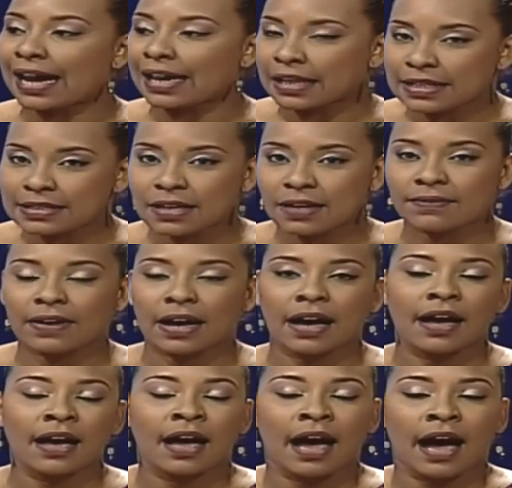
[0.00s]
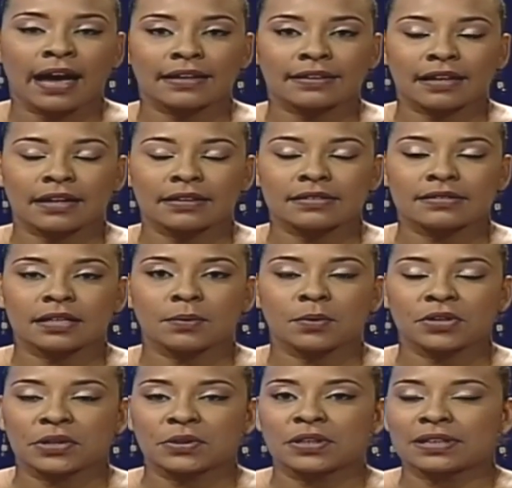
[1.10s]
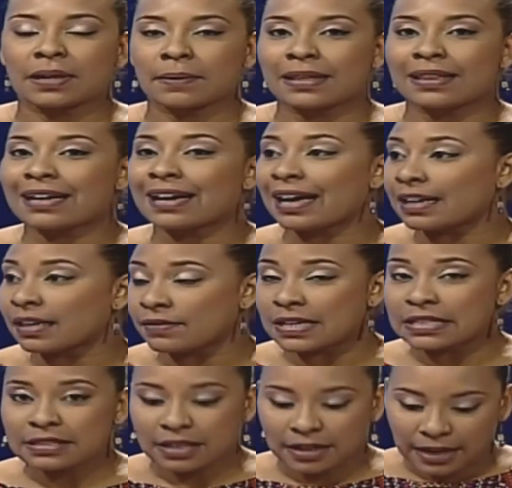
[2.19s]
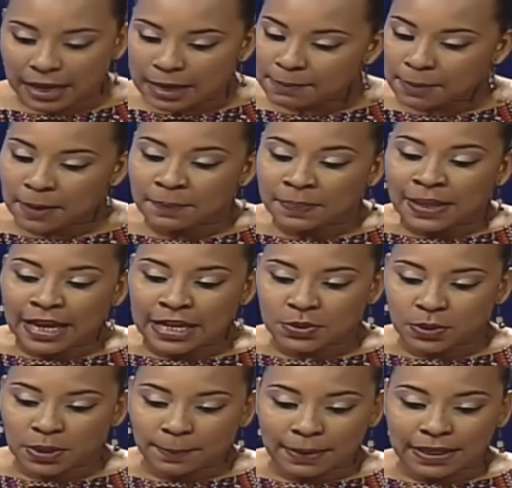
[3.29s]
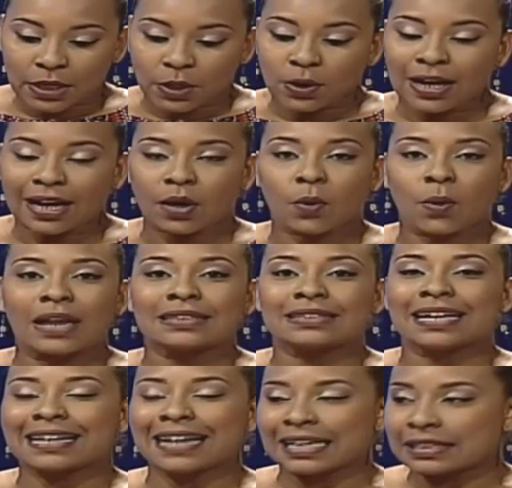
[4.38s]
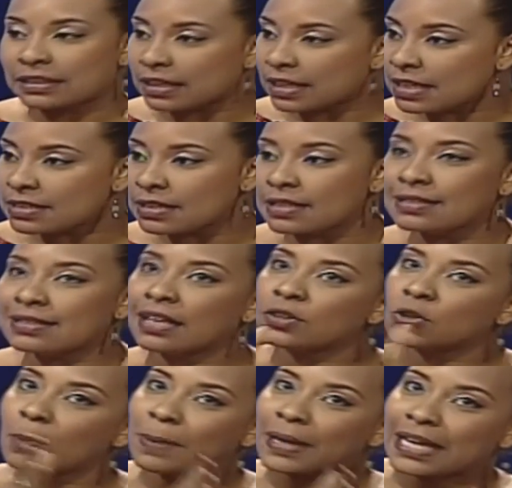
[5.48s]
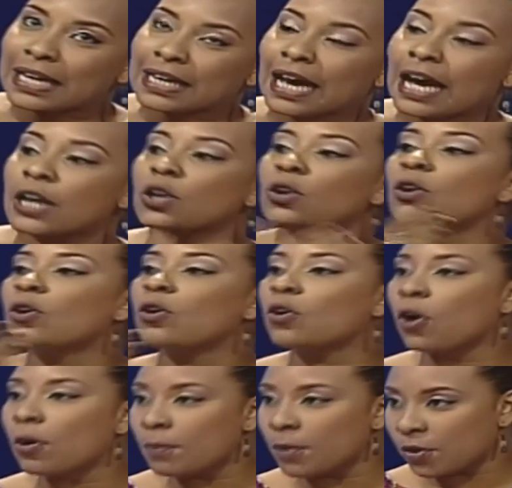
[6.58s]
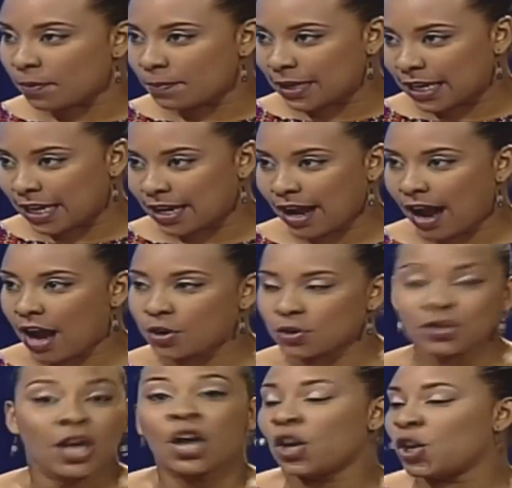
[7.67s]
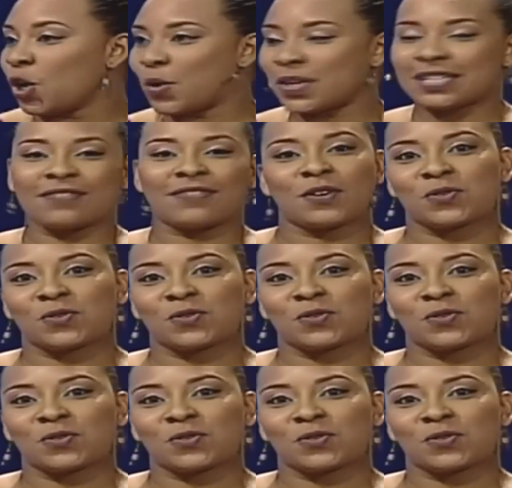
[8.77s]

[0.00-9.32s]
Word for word: Aquí se va a estar distribuyendo a través de en Cinema. Es una película en la cual tiene actrices tanto mexicanos como ¿No No, no está no.